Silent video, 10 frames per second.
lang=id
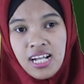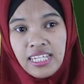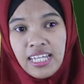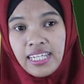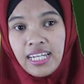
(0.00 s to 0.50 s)

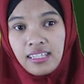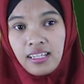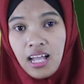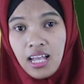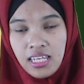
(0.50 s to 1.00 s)
Dan yang
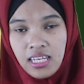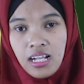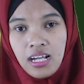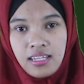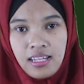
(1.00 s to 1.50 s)

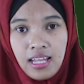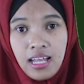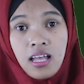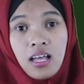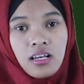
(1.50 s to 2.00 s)
terakhir
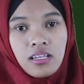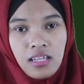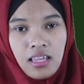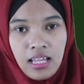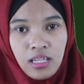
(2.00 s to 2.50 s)
adalah
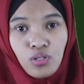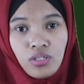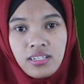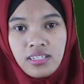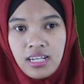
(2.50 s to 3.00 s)
selalu
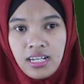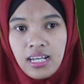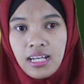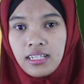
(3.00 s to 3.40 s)
terjaga